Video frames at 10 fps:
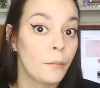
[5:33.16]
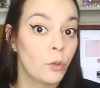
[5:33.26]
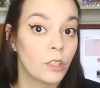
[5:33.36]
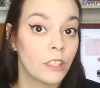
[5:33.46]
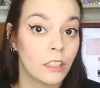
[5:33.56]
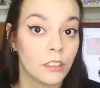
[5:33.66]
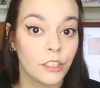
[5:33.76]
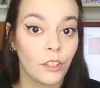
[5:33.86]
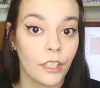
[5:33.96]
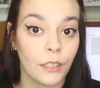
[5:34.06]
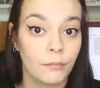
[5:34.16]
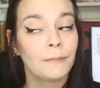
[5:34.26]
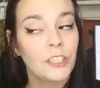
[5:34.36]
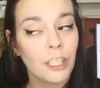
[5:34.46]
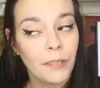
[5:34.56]
abbia brutte intenzioni,
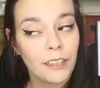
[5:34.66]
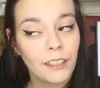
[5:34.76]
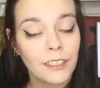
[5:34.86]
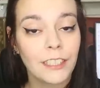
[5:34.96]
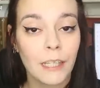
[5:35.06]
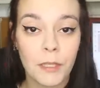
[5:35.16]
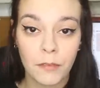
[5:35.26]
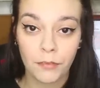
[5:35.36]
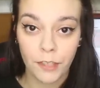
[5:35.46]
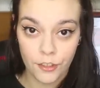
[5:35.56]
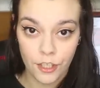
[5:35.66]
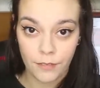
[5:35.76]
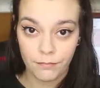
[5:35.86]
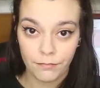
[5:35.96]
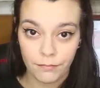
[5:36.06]
specialmente se prova a
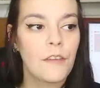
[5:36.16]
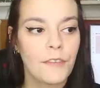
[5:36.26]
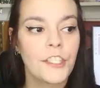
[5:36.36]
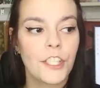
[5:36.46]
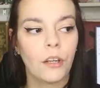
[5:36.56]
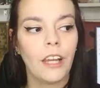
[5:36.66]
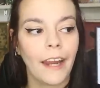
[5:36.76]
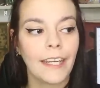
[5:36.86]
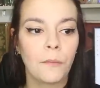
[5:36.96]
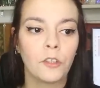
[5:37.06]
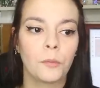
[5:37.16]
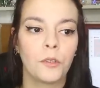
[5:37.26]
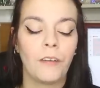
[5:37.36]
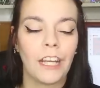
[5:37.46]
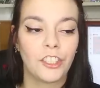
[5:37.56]
fingere. E fingere online è molto
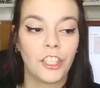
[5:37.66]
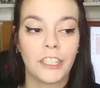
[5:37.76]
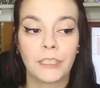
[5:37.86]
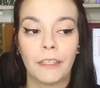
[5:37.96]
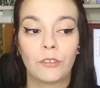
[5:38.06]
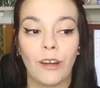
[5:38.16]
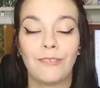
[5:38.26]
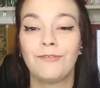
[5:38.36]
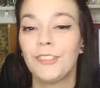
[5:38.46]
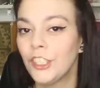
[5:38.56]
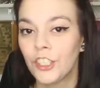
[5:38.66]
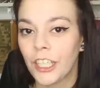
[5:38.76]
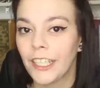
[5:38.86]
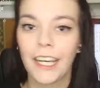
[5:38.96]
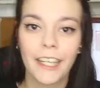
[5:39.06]
più facile rispetto a
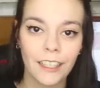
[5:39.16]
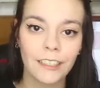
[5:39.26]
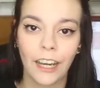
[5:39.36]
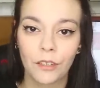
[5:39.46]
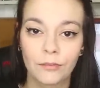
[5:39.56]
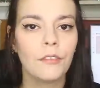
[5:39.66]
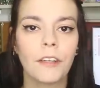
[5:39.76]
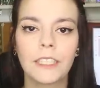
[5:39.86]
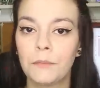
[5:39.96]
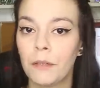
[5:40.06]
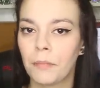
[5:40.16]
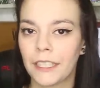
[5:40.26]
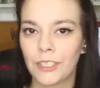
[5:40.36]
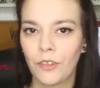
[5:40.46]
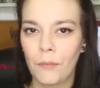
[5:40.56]
fingere nella realtà. Infatti ben
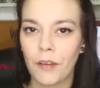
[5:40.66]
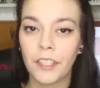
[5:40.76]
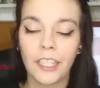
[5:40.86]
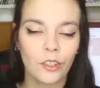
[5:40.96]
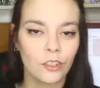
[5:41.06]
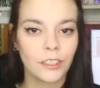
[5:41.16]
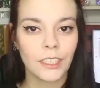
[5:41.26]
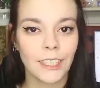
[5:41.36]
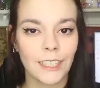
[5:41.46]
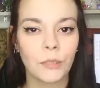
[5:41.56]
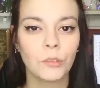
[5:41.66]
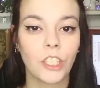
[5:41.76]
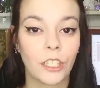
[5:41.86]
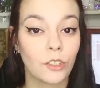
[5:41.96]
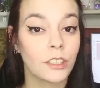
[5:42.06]
presto Emma viene contattata da un
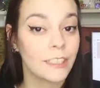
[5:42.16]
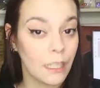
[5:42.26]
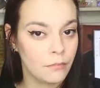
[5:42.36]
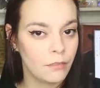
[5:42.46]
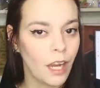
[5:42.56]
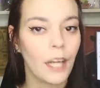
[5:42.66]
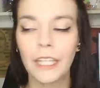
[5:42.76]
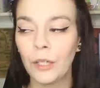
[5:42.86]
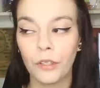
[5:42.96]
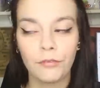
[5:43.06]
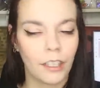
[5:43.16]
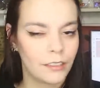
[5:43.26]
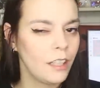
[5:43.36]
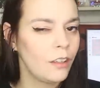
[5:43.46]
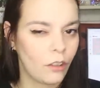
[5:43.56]
certo Sam, anche lui
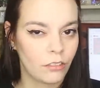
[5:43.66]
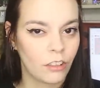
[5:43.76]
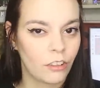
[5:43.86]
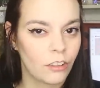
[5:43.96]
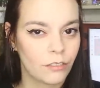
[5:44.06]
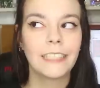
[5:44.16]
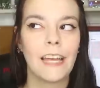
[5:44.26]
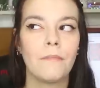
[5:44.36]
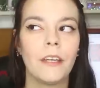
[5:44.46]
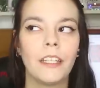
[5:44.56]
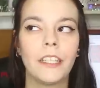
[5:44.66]
fan dell'horrorcore. Sam